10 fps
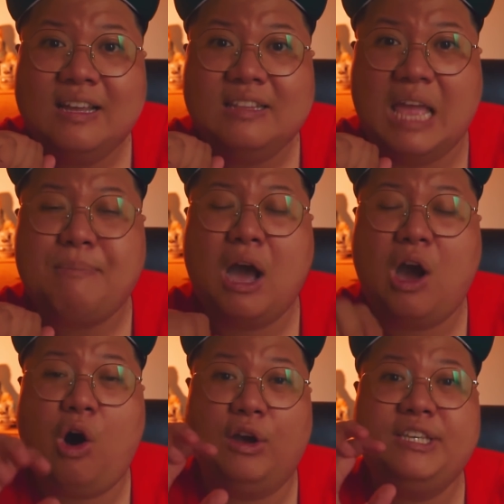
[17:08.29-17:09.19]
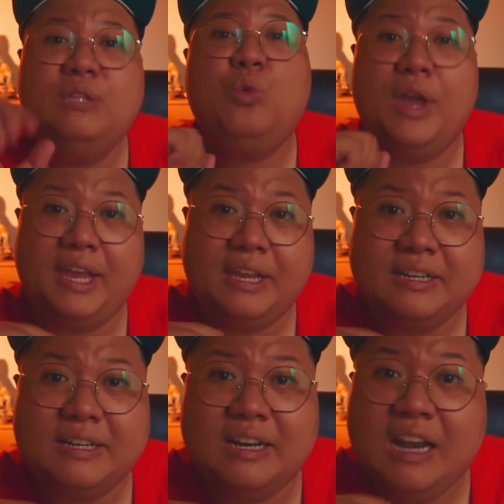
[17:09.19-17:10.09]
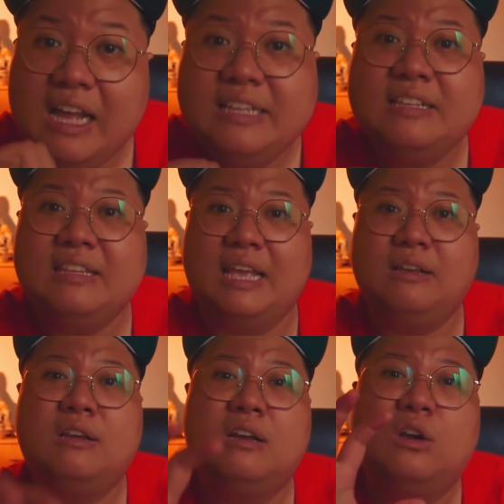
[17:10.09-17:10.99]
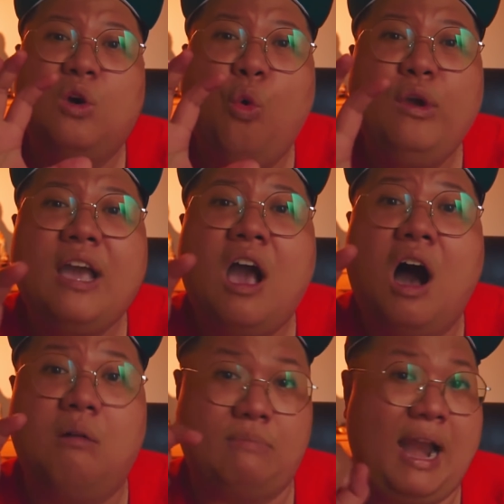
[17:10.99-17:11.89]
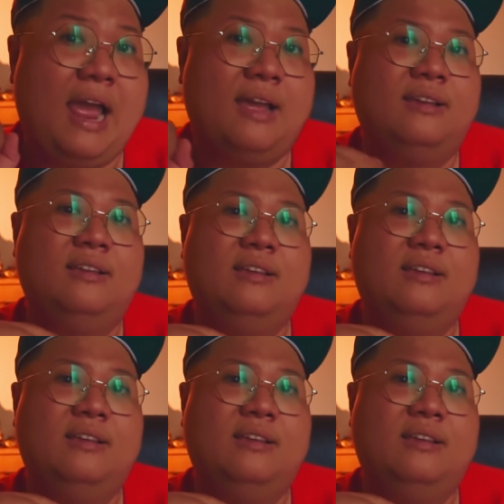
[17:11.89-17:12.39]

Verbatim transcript: để mà gọi chính quyền lên để khui cái hòm ra